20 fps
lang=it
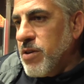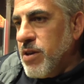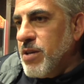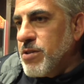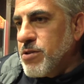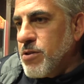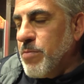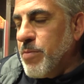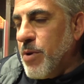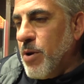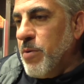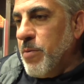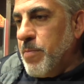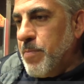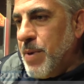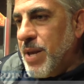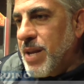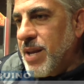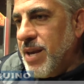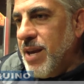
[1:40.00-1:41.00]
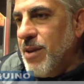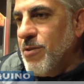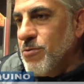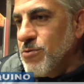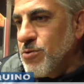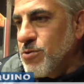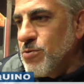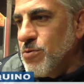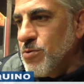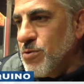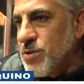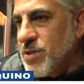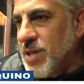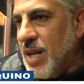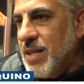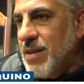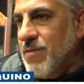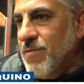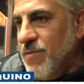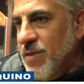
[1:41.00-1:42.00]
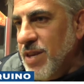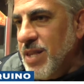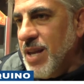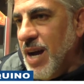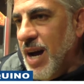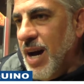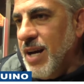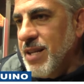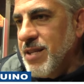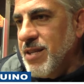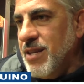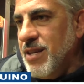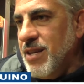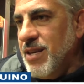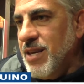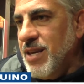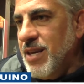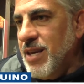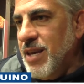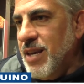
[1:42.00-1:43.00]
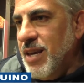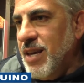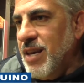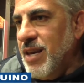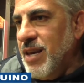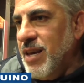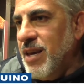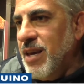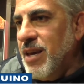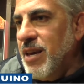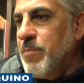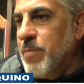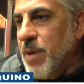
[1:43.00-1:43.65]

chiesto proprio perché non sono stati invitati